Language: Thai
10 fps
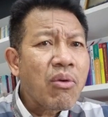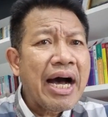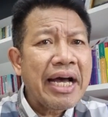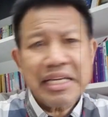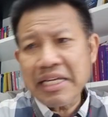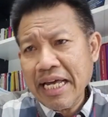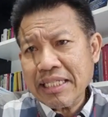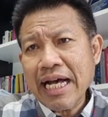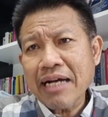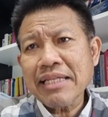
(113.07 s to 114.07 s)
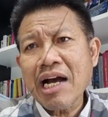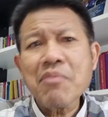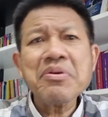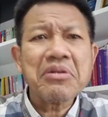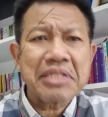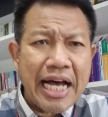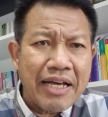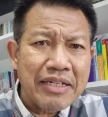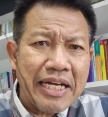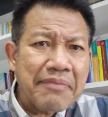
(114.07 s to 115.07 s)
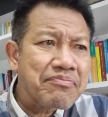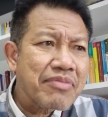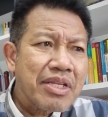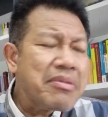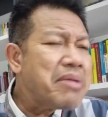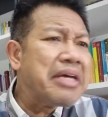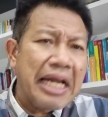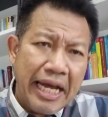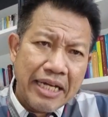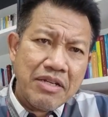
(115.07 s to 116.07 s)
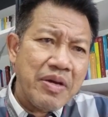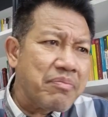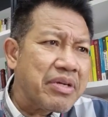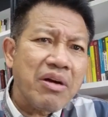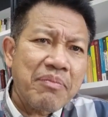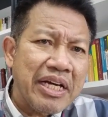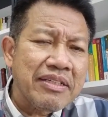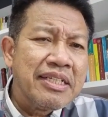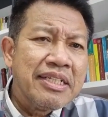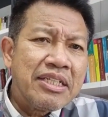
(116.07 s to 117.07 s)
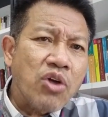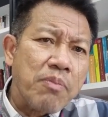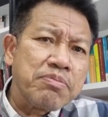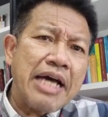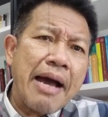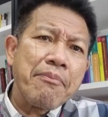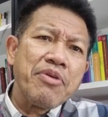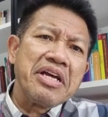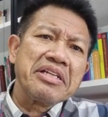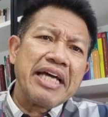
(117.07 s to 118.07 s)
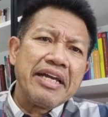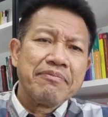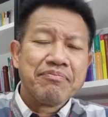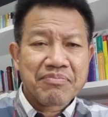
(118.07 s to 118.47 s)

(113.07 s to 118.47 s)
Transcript: วายกินอะไรต่างๆตังก็ไม่ต้องจ่ายนะไม่มีอะไรชีวิตไม่ต้องไปตบทรัพย์วิ่งเต้น